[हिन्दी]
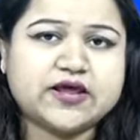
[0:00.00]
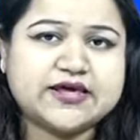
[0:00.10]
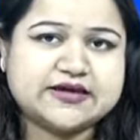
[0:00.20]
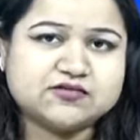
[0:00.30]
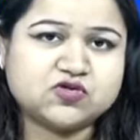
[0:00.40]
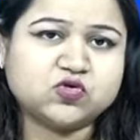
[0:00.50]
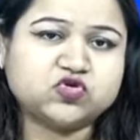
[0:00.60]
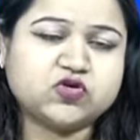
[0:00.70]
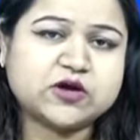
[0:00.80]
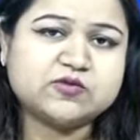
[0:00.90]
करेगी
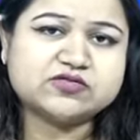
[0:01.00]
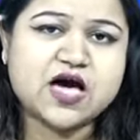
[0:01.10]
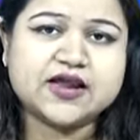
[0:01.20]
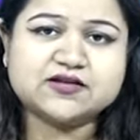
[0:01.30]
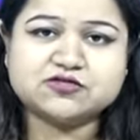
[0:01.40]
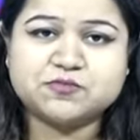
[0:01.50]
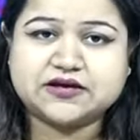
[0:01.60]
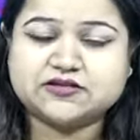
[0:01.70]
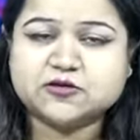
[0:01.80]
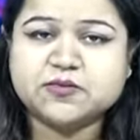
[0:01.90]
सूत्रों के अनुसार इस
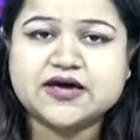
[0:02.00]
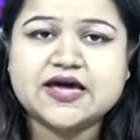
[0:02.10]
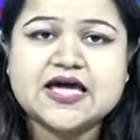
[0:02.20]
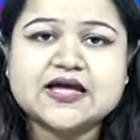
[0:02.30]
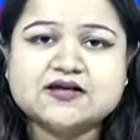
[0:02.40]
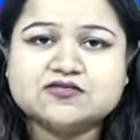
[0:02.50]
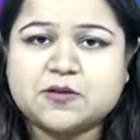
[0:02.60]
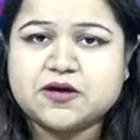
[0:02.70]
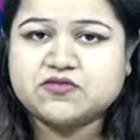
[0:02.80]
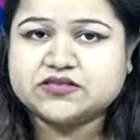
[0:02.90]
बैठक में सभी